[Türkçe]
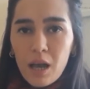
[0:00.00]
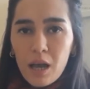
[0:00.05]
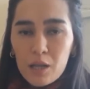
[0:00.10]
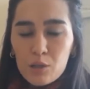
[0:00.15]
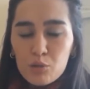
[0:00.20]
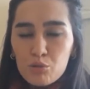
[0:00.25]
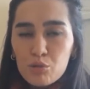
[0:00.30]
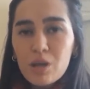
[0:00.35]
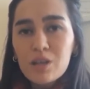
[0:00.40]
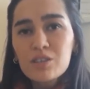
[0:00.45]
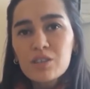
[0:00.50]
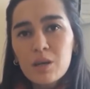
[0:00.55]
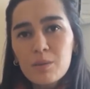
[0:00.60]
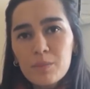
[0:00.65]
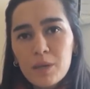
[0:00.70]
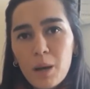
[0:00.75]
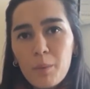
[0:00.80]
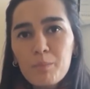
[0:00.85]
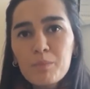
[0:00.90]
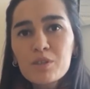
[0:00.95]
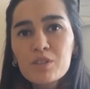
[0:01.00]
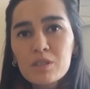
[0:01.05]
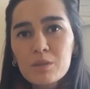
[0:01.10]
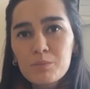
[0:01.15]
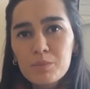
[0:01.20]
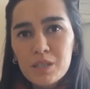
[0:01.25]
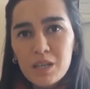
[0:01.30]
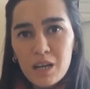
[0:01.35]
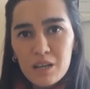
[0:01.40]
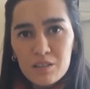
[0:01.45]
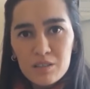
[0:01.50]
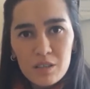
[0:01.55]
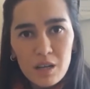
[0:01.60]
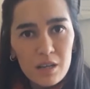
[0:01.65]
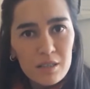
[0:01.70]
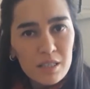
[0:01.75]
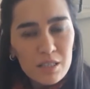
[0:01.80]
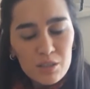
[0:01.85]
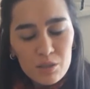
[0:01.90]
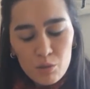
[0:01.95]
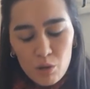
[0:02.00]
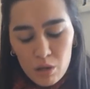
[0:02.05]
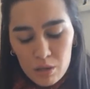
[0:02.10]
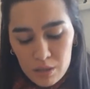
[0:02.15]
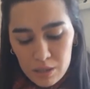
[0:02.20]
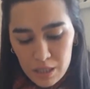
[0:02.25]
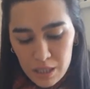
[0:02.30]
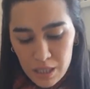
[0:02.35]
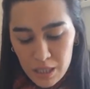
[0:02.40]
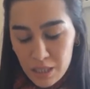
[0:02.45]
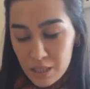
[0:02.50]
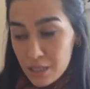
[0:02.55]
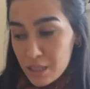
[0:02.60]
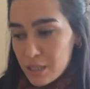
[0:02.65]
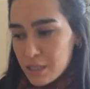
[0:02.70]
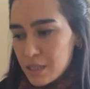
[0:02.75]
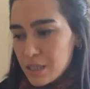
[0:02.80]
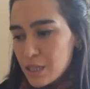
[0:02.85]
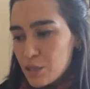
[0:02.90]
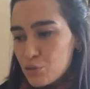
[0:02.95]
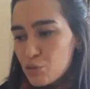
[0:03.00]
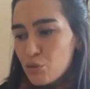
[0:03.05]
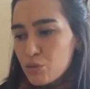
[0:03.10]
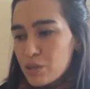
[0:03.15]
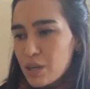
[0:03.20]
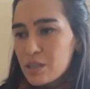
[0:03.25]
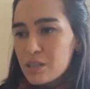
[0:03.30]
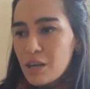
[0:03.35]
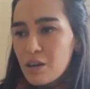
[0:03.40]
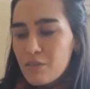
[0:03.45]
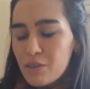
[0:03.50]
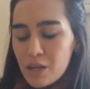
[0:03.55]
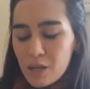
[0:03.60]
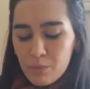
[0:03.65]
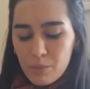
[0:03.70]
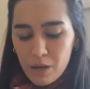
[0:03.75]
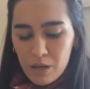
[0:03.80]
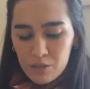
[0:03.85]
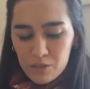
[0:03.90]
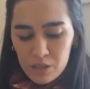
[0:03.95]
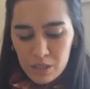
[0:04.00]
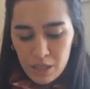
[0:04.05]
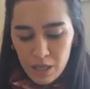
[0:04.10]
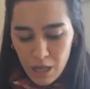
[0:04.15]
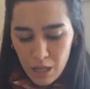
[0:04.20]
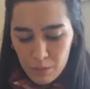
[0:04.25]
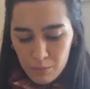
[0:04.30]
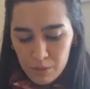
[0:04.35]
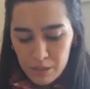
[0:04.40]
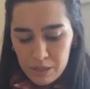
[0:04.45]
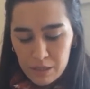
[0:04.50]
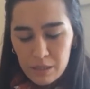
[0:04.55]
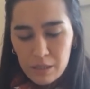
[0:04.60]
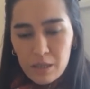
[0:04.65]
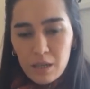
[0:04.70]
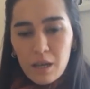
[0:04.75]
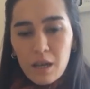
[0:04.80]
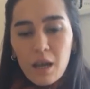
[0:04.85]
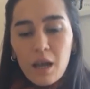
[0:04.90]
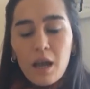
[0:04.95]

E, dün akşam yapmıştım birkaç tane. Şu an e, e hiç onlarda hava kabarcığı kalmadı.